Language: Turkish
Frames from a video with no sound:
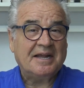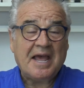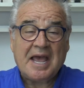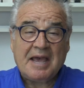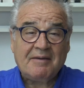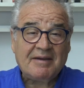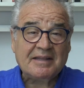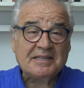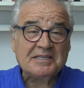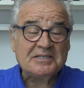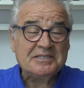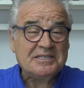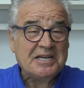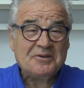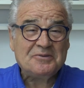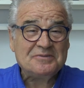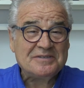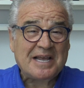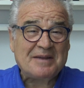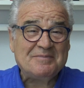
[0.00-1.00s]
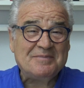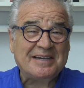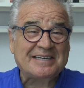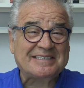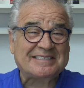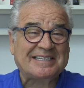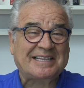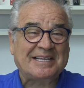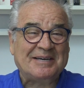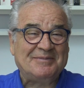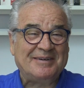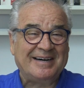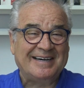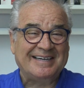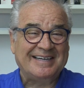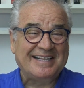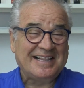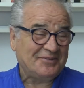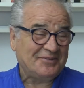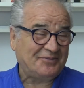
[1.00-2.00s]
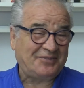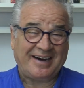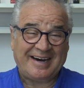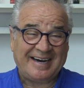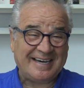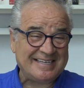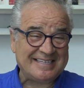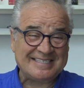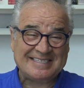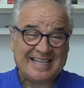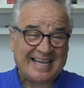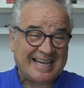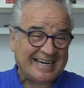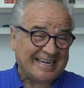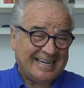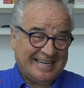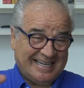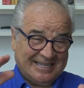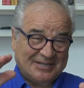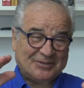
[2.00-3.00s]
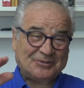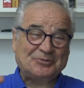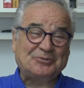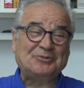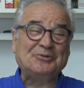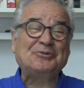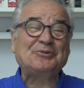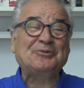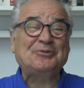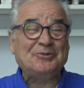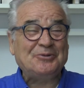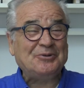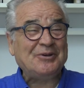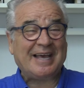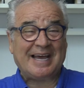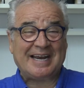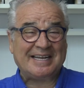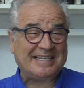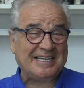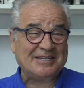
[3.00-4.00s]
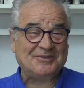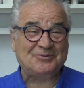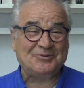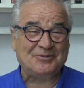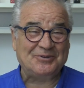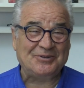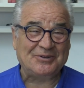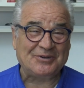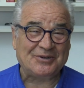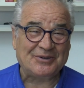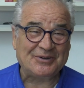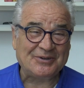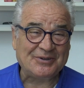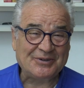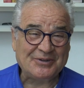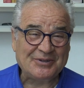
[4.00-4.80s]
Evet, ne güzel bir açıklama. Faizler durduğu yerde duruyor.